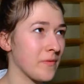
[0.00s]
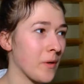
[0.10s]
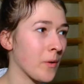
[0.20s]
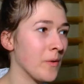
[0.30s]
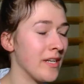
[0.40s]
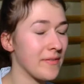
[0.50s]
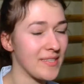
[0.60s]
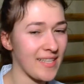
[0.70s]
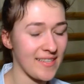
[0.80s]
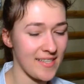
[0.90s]
ogólne
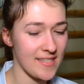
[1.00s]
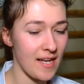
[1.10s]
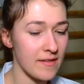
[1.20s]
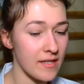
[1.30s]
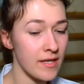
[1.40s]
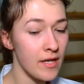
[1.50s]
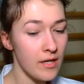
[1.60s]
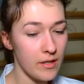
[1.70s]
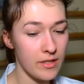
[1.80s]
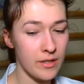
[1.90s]
wszystkie zasady,
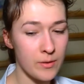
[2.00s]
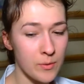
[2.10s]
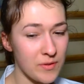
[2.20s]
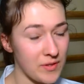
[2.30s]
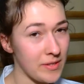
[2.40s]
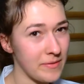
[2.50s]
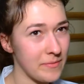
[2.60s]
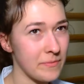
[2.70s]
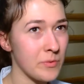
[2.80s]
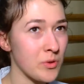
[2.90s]
Y, kursy,
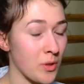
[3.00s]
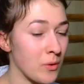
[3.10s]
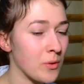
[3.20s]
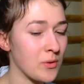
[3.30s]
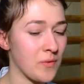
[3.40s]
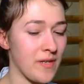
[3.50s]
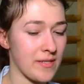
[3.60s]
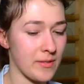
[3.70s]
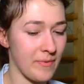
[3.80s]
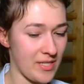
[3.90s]
dużo kursów
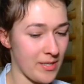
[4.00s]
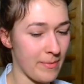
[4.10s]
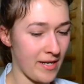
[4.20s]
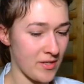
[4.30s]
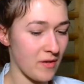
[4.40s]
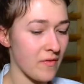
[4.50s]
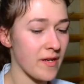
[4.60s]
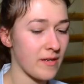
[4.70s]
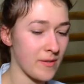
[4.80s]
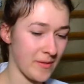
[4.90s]
jest właśnie
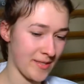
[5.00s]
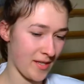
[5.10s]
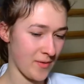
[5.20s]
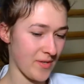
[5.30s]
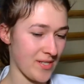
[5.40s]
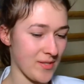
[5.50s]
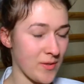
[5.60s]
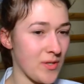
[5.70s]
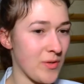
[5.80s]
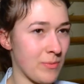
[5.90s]
branżowych. Ostatnio właśnie
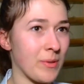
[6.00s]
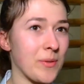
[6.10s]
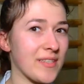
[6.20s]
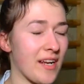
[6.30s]
skończyłyśmy kurs